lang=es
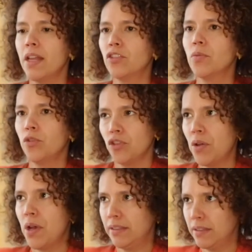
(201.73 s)
ha hecho muchos
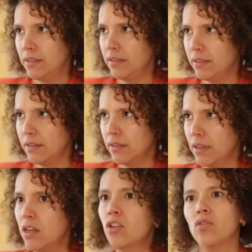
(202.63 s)
avances
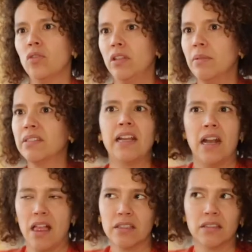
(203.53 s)
en las últimas
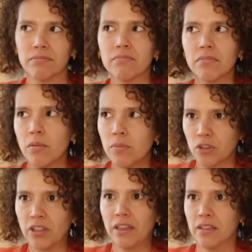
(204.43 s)
décadas
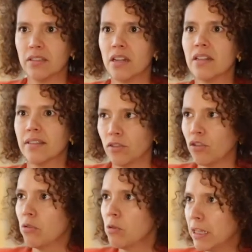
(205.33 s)
importantes en el
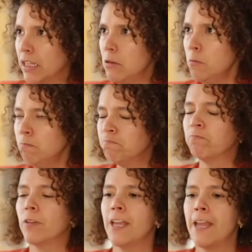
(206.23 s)
sector educativo,
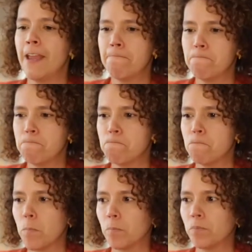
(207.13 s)
em,
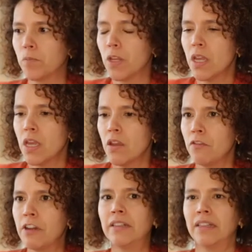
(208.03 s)

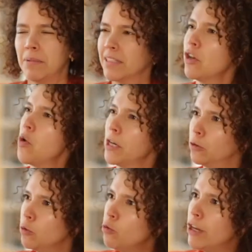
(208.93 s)
frente a temas de
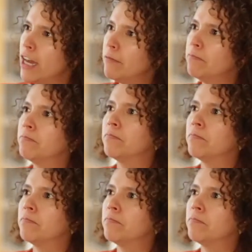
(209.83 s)
cobertura